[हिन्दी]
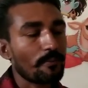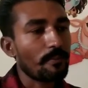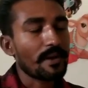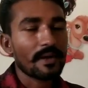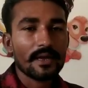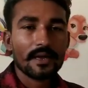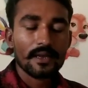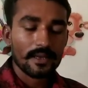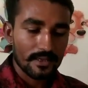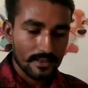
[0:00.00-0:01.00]
मैं
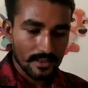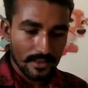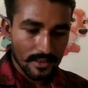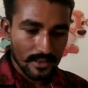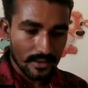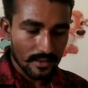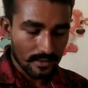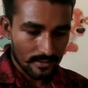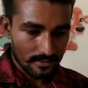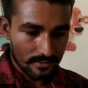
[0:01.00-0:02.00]
ये
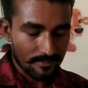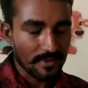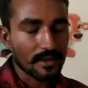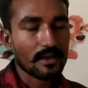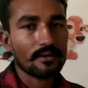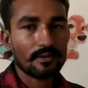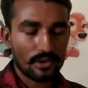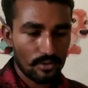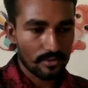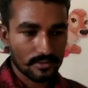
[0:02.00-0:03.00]
अपना
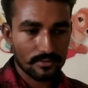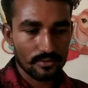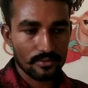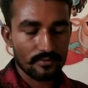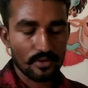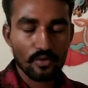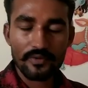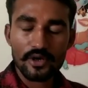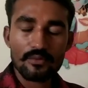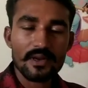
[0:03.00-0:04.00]
व्लॉग जो व्लॉग
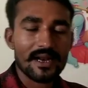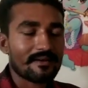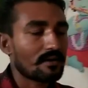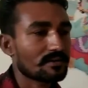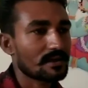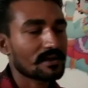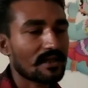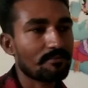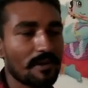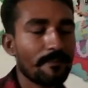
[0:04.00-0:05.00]
वीडियो बनाने वाला है इसके
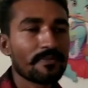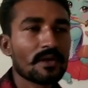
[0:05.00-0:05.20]
साथ में